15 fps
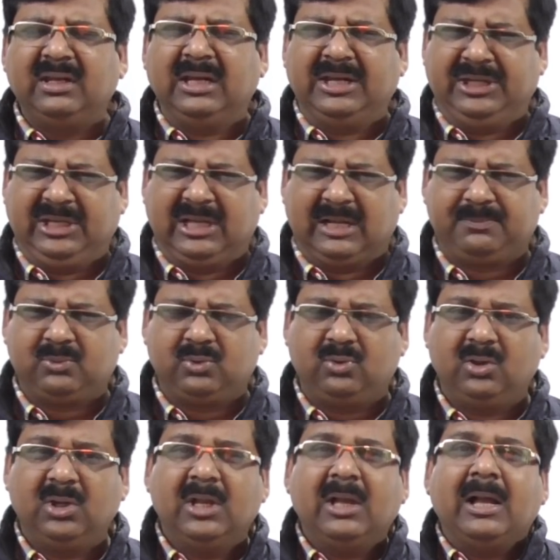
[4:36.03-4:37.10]
लेनी है आपको
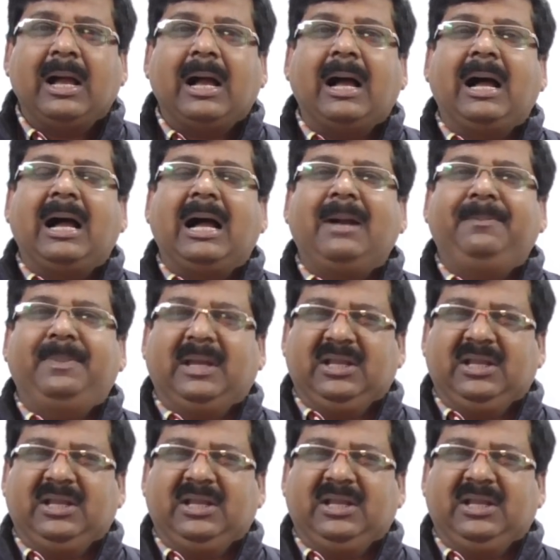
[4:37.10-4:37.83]
आप